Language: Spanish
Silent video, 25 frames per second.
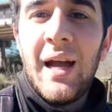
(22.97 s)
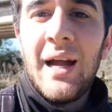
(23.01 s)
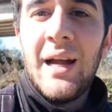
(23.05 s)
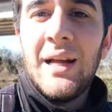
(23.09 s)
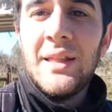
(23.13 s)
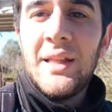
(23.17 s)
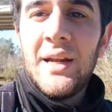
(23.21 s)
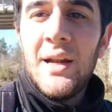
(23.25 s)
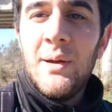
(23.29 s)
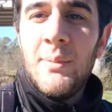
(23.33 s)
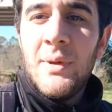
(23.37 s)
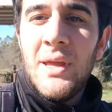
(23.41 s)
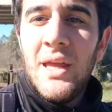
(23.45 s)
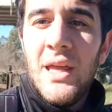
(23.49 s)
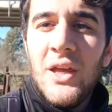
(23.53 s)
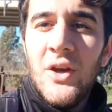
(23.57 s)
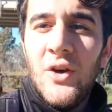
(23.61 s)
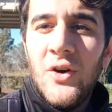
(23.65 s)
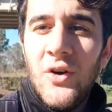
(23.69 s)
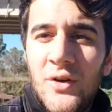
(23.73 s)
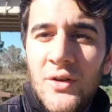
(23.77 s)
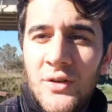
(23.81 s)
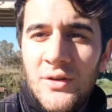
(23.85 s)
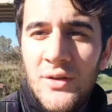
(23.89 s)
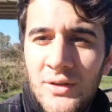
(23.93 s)
acá atrás
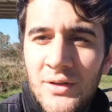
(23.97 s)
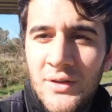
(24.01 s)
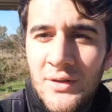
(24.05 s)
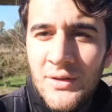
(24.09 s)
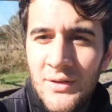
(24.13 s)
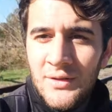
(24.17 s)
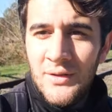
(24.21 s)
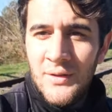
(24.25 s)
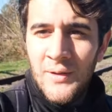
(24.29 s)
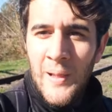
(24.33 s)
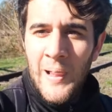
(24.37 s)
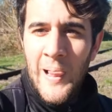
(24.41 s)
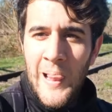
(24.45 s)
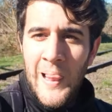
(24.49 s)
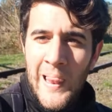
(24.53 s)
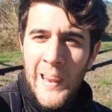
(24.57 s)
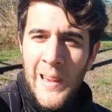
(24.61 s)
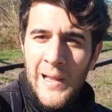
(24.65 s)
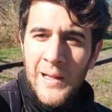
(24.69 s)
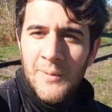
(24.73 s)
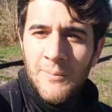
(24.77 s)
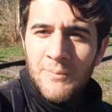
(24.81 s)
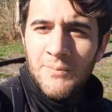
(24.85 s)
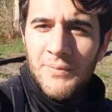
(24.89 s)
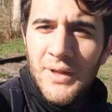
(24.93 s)
mío,
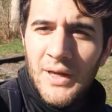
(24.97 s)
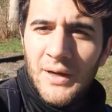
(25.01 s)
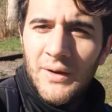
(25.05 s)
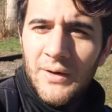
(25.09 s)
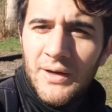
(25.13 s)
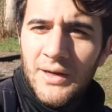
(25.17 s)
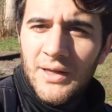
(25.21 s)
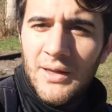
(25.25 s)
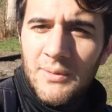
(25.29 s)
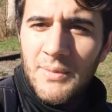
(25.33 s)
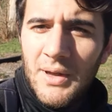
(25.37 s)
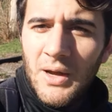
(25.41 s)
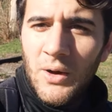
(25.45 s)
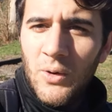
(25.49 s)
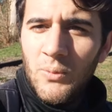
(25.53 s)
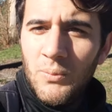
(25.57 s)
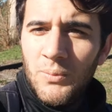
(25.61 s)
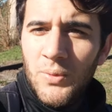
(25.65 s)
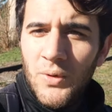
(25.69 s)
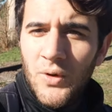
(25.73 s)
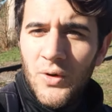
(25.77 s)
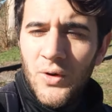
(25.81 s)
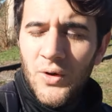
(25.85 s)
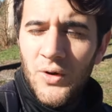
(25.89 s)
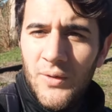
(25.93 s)
a ver que me hago un
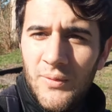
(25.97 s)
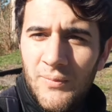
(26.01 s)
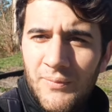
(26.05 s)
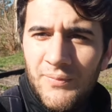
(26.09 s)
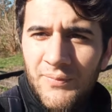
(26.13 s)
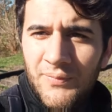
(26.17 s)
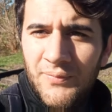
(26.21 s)
poco